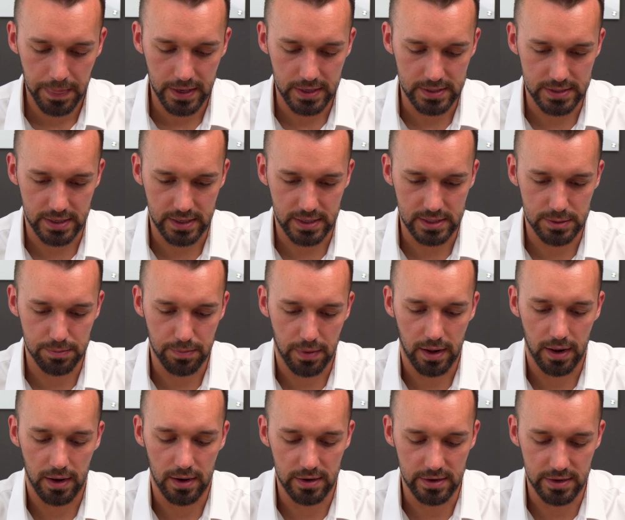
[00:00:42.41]
ich sage jetzt
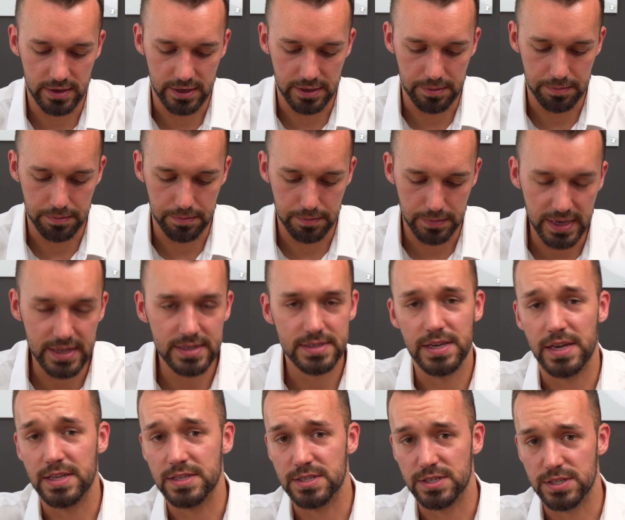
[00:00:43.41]
mal, ähm,
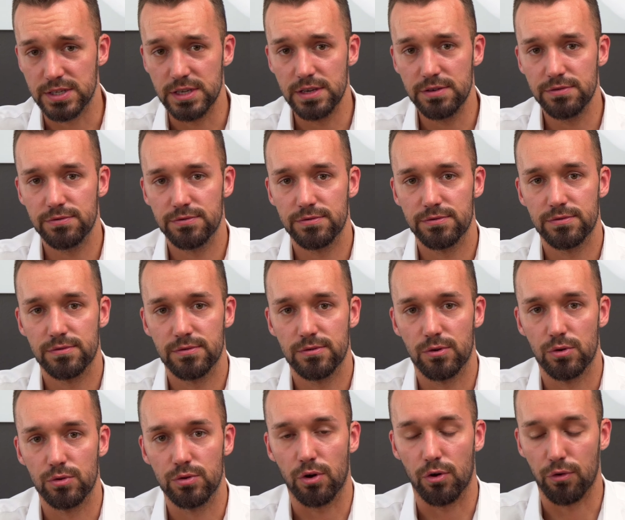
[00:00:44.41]
intensiv
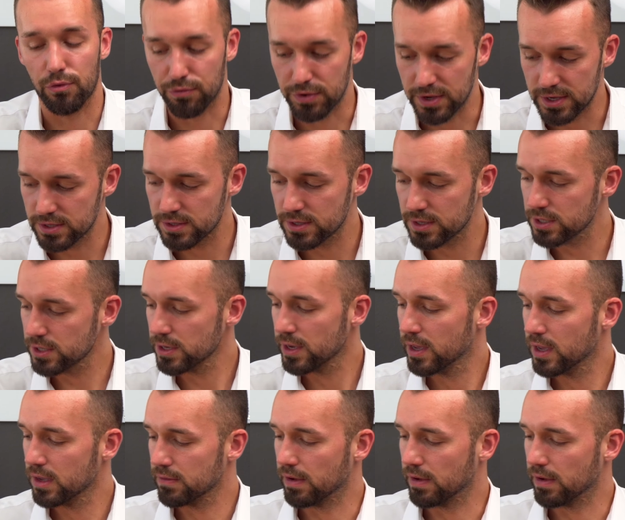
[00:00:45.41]
und auch wichtig,